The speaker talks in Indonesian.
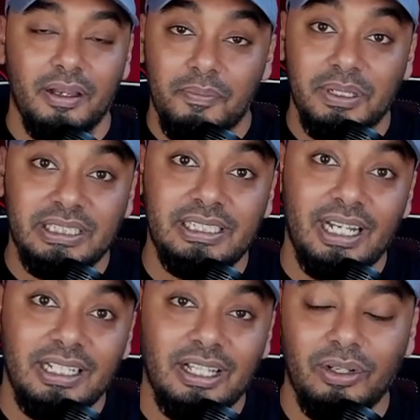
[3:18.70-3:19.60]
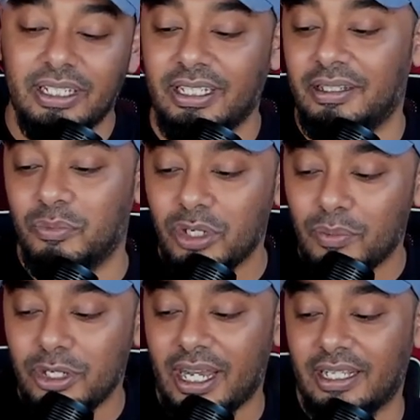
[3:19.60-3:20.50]
Persija di tahun ini.
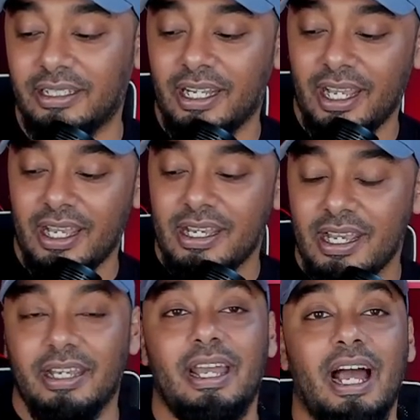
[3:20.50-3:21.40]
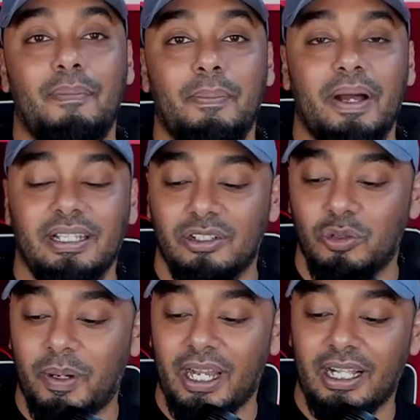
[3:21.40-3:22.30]
Mudah-mudahan. Jadi ya nggak apa-apa aja
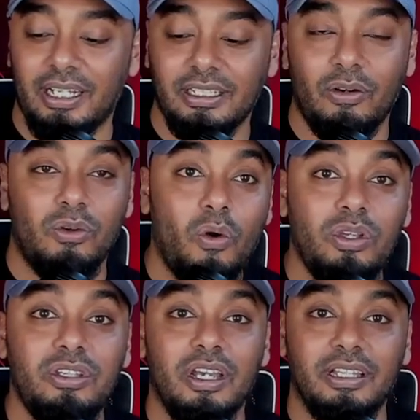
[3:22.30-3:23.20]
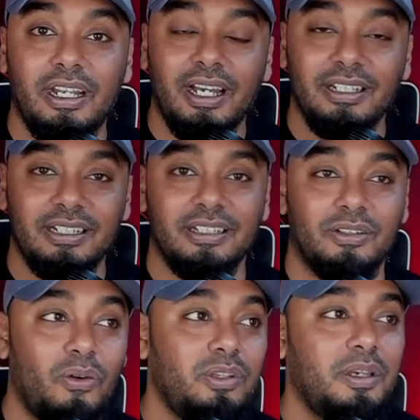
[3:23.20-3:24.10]
supaya kalian tahu. Oh iya, jadi kan nggak
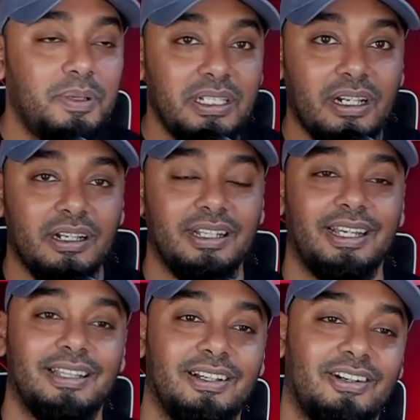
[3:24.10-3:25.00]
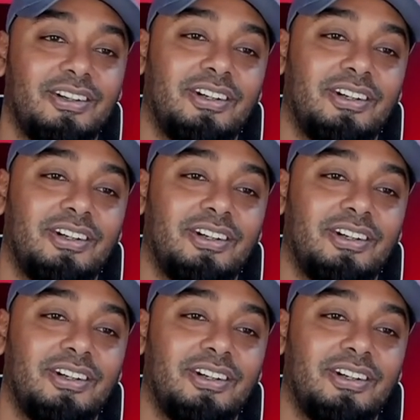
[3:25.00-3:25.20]
tuh. Oh iya bener gitu.